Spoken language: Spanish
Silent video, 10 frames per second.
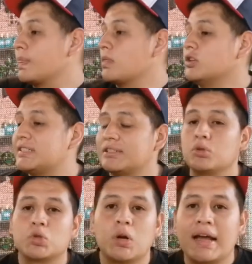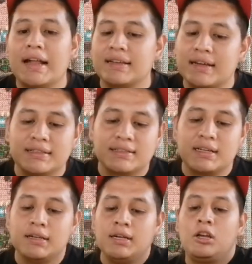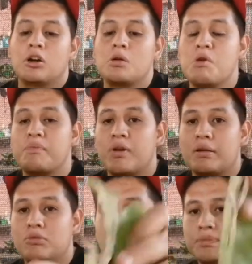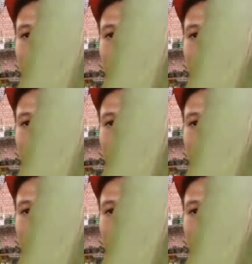entonces sus hojas alcanzan, como podemos